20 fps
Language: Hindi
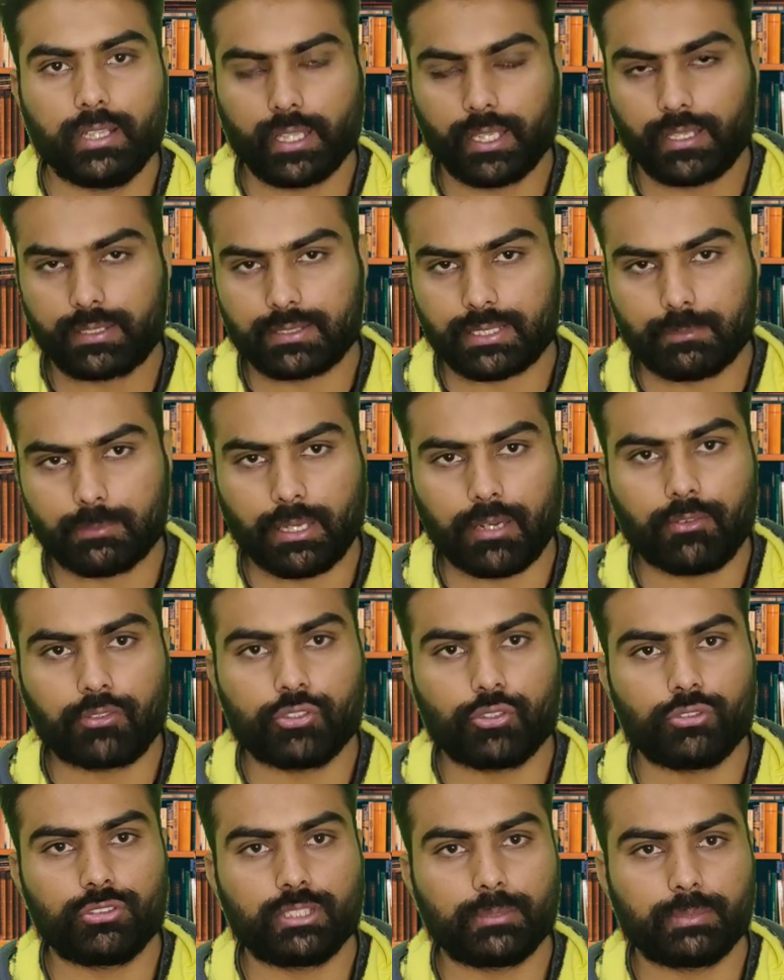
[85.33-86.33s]
लेकिन इसके
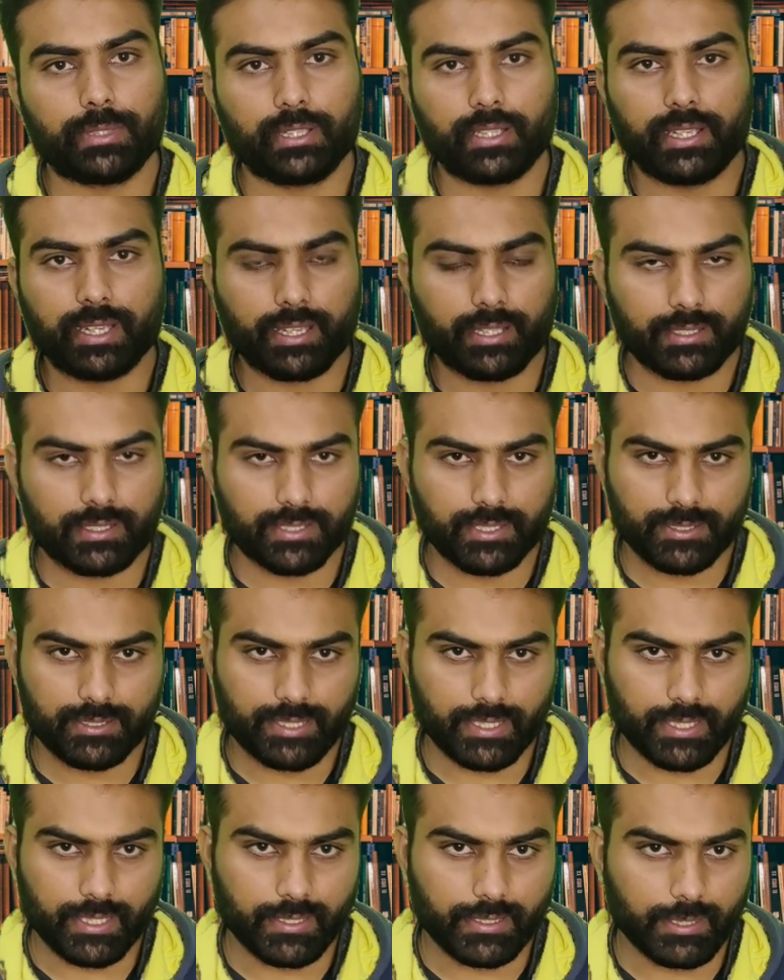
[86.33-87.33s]
बावजूद जब इंडिया के अंदर यह
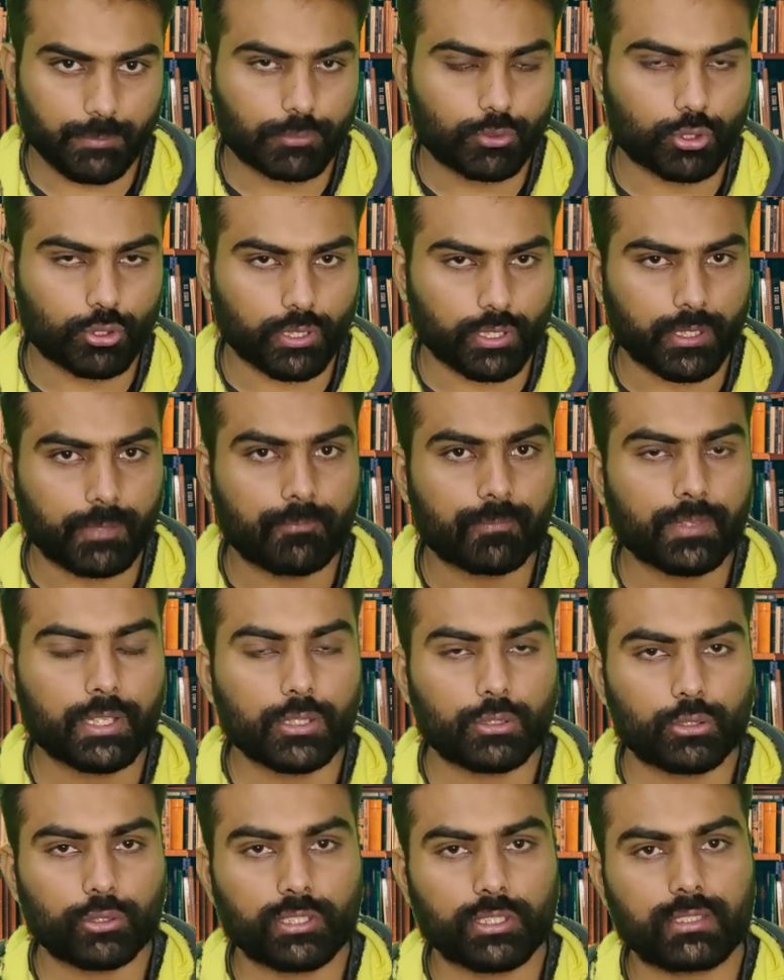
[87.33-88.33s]
तहरीक दम तोड़ गई
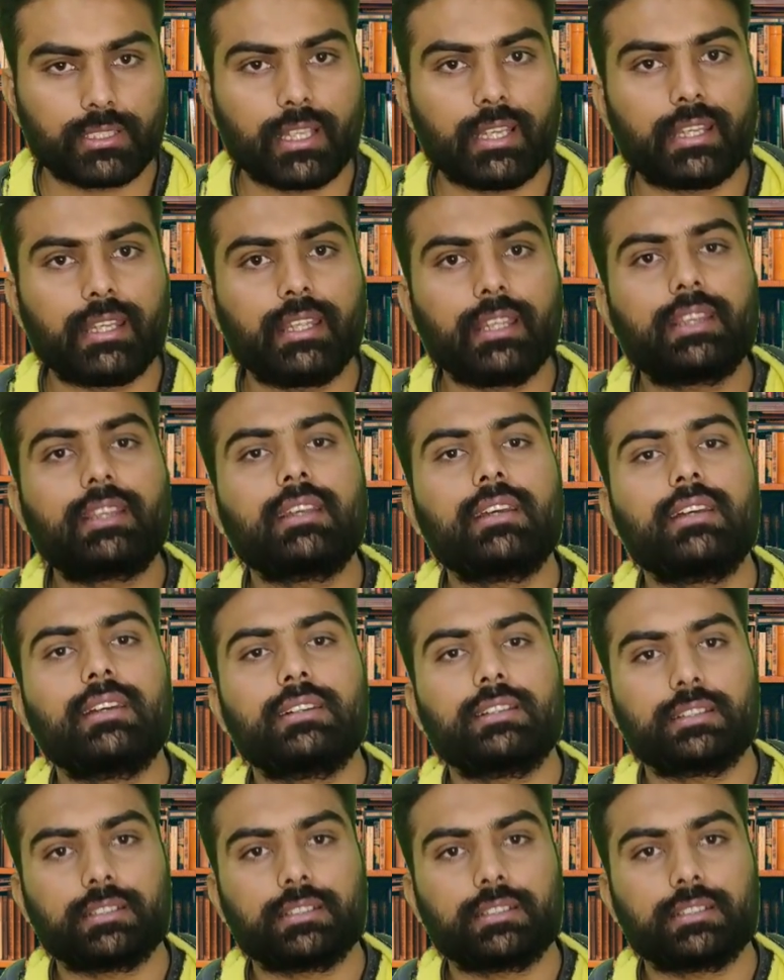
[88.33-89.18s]
तो ये तहरीक